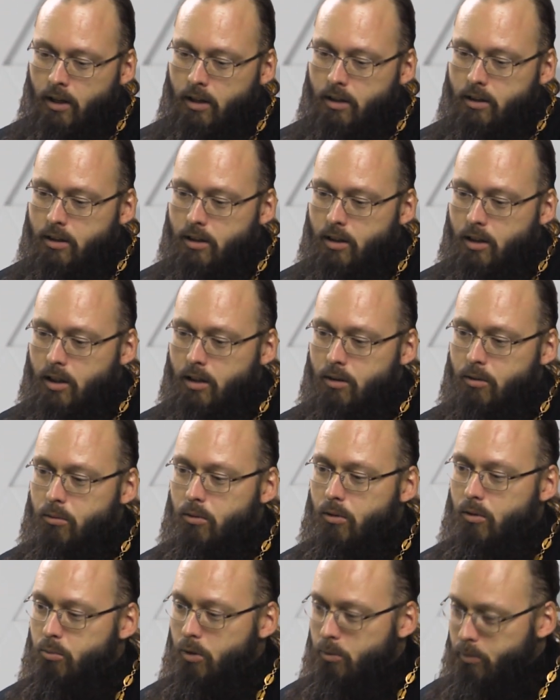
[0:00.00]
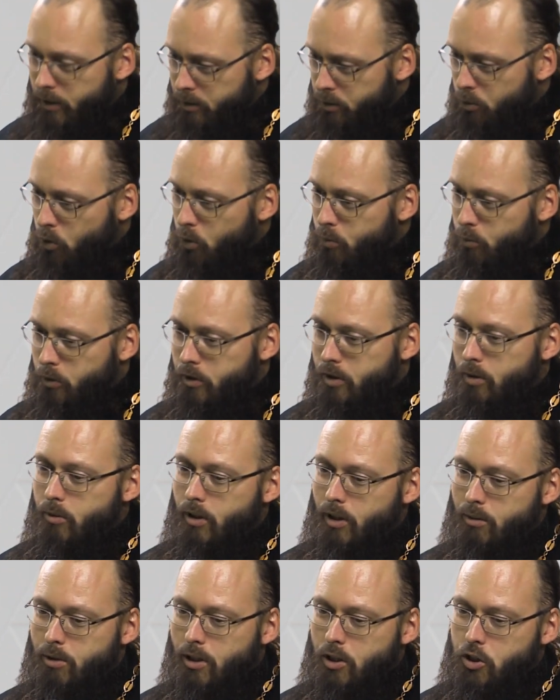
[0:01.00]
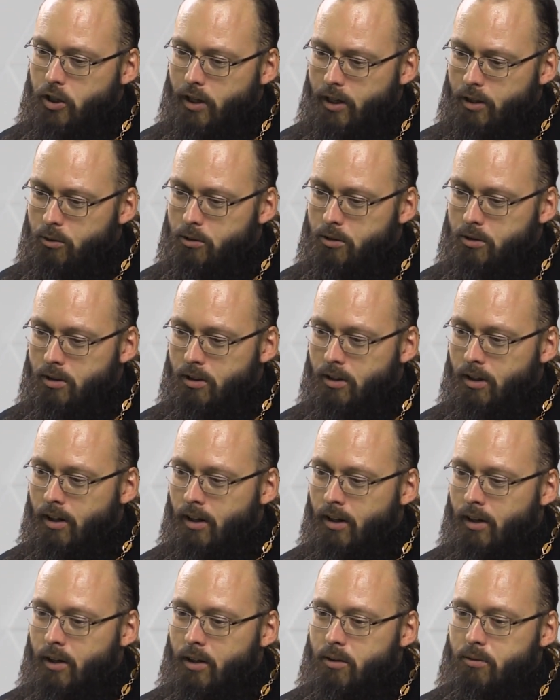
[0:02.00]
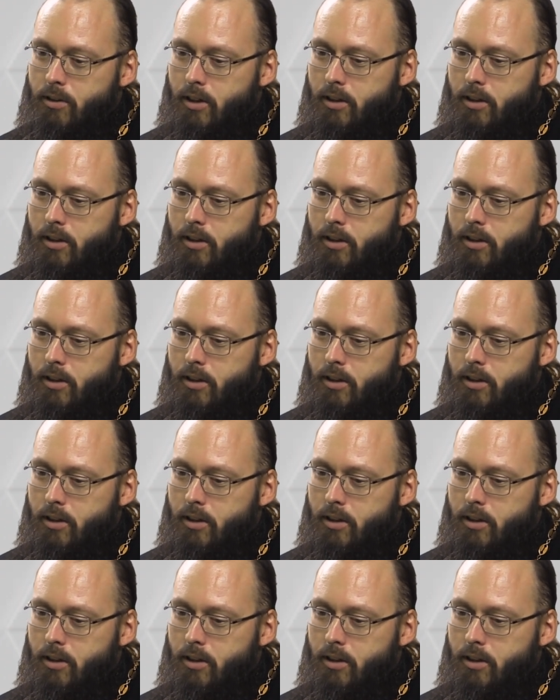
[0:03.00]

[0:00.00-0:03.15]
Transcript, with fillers: по-простому к тебе обращаются, в